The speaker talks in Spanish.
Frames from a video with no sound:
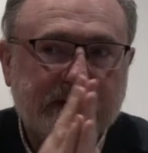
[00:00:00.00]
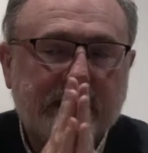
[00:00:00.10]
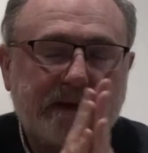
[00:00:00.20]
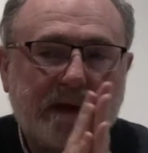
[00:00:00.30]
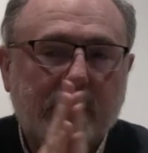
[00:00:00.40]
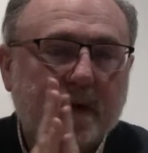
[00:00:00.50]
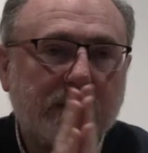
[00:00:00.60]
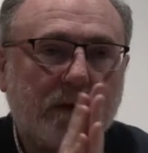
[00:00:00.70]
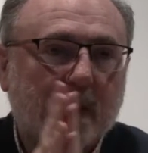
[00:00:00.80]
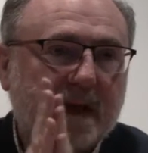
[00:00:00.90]
están
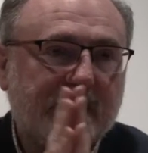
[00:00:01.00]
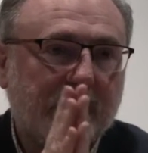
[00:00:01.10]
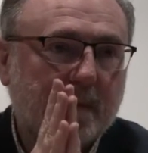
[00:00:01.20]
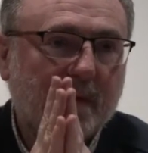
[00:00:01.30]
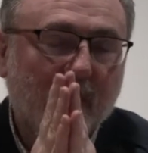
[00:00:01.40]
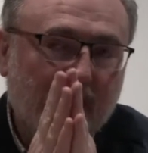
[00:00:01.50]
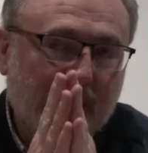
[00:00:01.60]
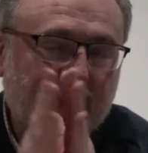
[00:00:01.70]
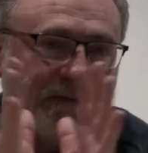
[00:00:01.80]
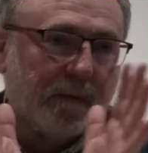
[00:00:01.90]
desarrollando jornadas,
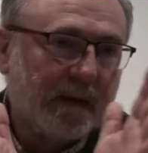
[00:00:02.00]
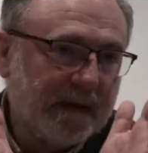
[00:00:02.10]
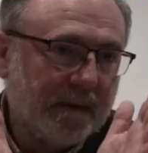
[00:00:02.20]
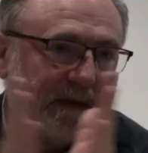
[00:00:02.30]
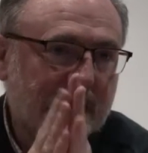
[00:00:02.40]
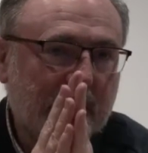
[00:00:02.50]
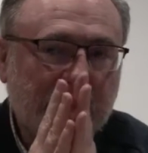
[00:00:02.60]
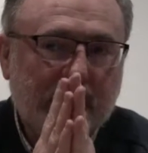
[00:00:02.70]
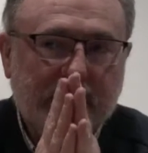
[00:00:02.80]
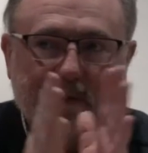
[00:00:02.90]
formativas
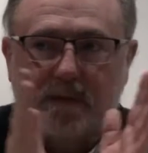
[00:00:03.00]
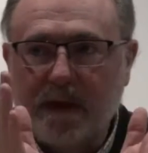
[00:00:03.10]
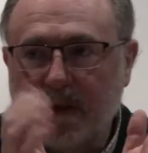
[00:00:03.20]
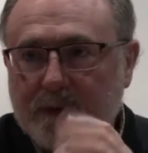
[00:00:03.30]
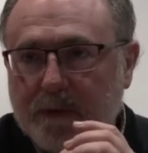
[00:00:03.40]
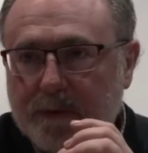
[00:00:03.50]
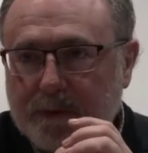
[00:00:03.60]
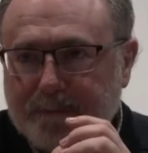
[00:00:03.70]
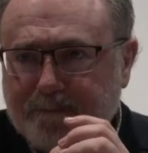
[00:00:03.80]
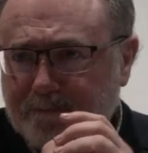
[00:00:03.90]
en sus territorios.
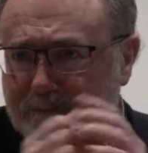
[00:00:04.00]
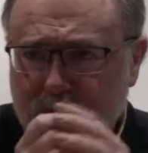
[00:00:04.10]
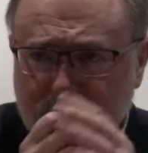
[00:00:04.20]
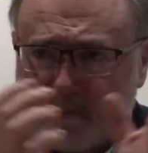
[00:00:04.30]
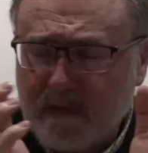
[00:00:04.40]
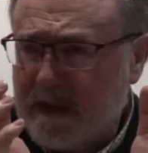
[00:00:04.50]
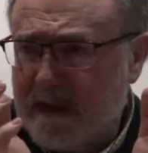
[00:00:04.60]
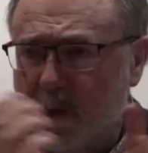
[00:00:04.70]
Cada